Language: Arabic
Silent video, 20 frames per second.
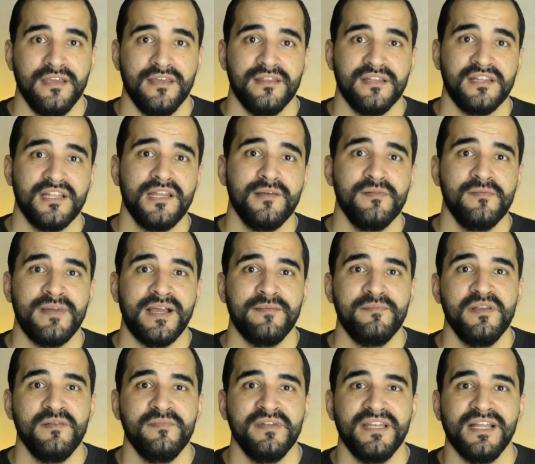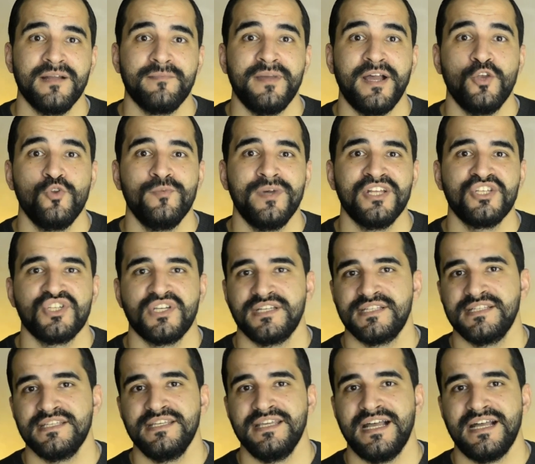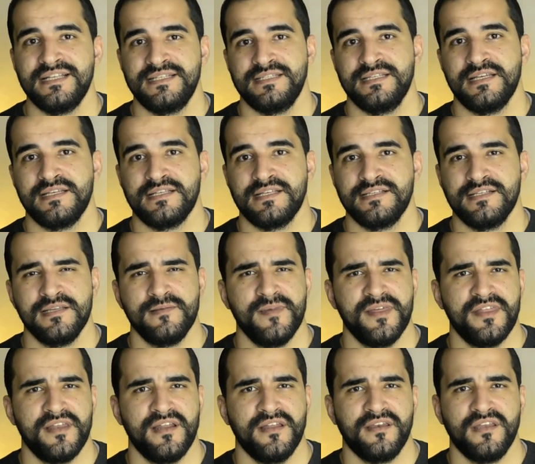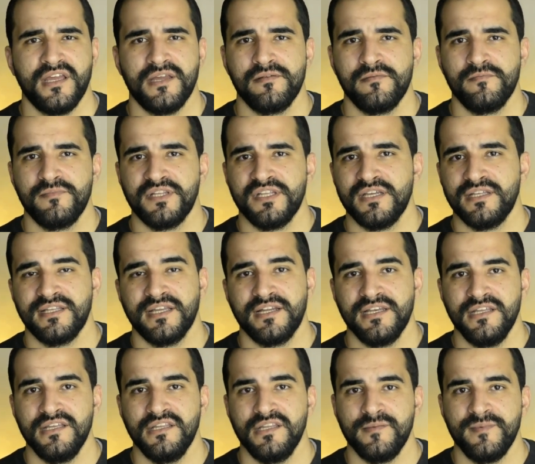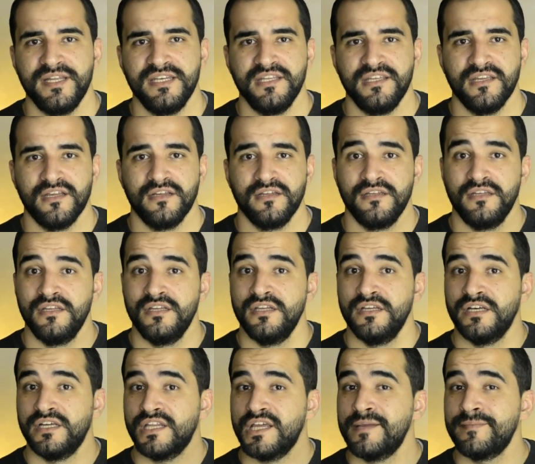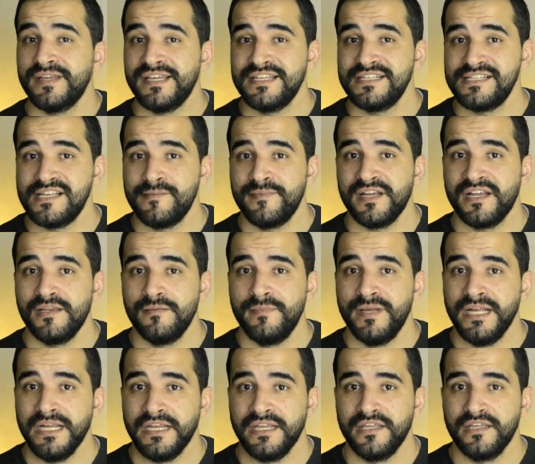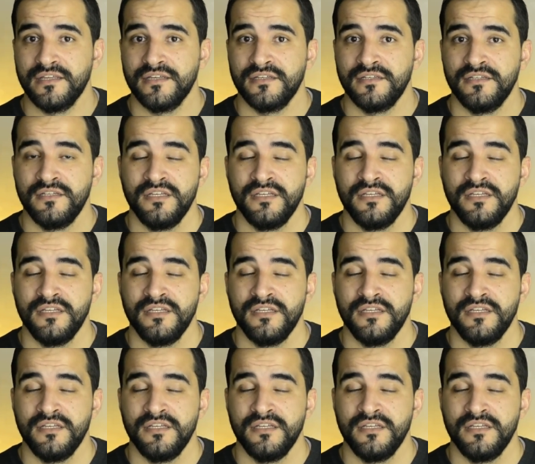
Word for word: اذا طلب العميل منك معلومات شخصيه حساسه زي مثلا رقم بطاقتك الائتمانيه رقم حسابك البنكي